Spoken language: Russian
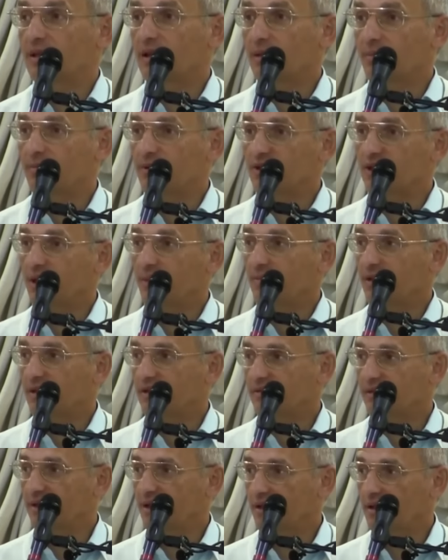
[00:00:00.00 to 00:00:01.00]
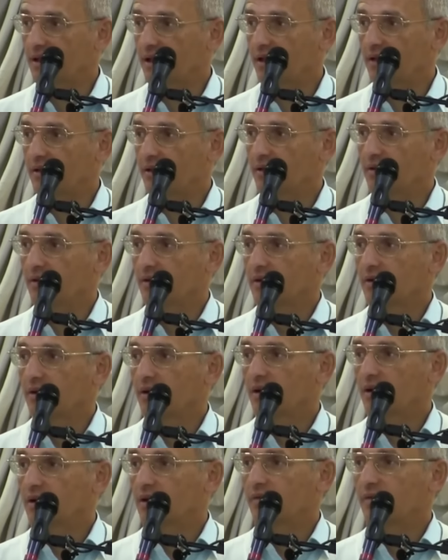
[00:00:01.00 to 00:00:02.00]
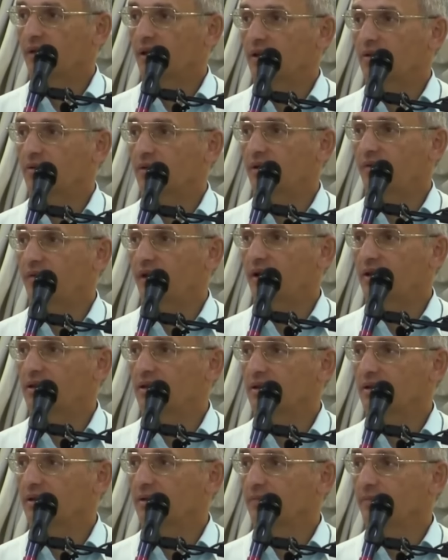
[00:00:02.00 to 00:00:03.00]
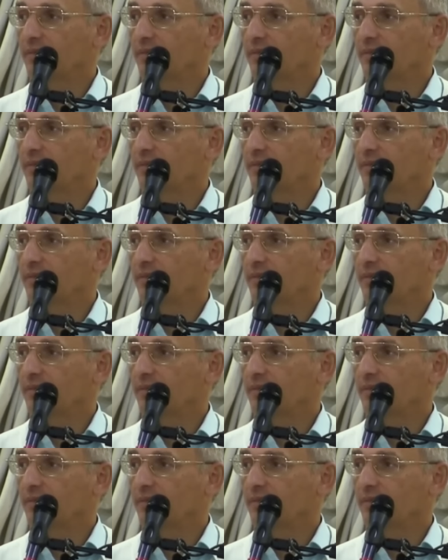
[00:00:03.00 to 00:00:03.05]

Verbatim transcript: Она пошла мне цветы дарить. Она говорит, ну давайте.